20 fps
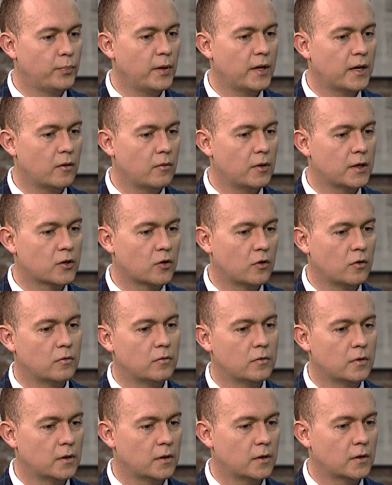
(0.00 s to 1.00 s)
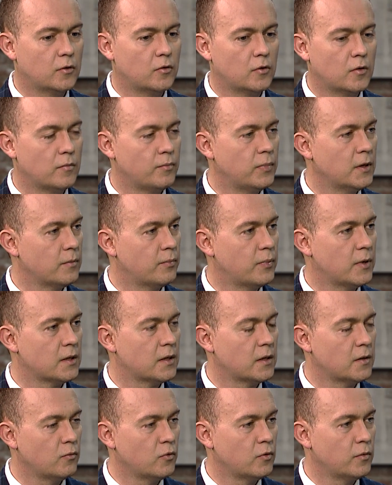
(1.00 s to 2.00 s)
perełeczką, e, którą pan
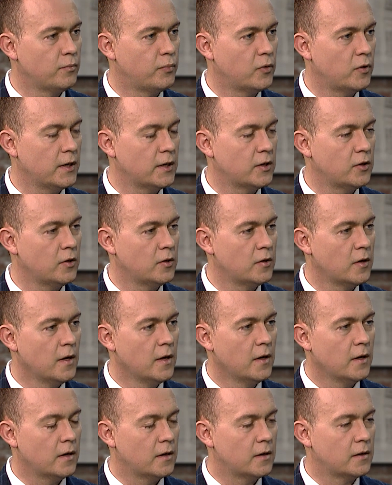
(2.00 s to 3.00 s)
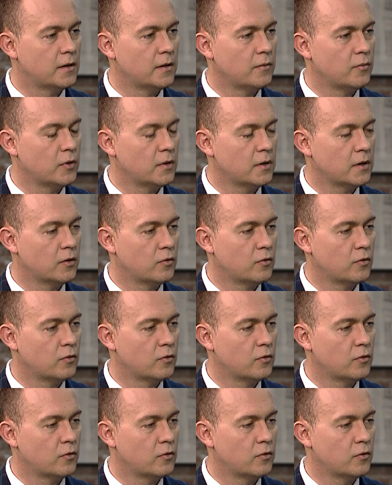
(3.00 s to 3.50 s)
prezes mógłby polecić tym,